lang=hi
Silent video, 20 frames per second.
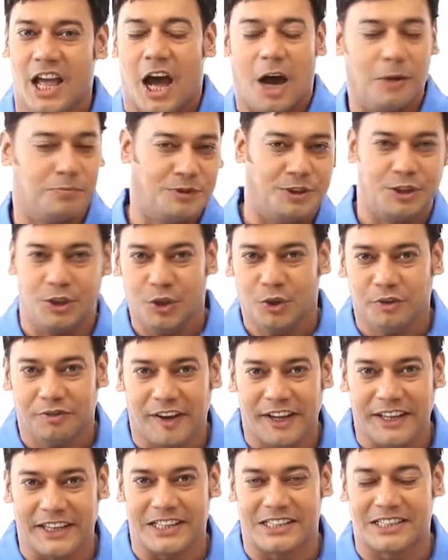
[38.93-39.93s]
अब जियो
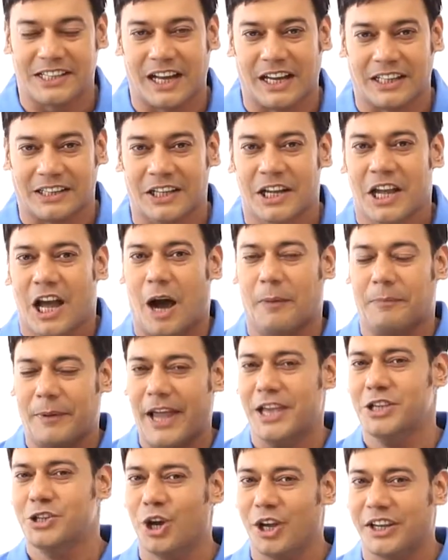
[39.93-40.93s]
फाई के साथ आप
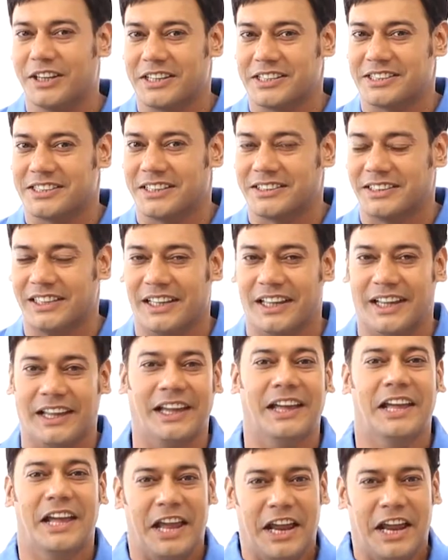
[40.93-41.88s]
एंजॉय कर सकते हैं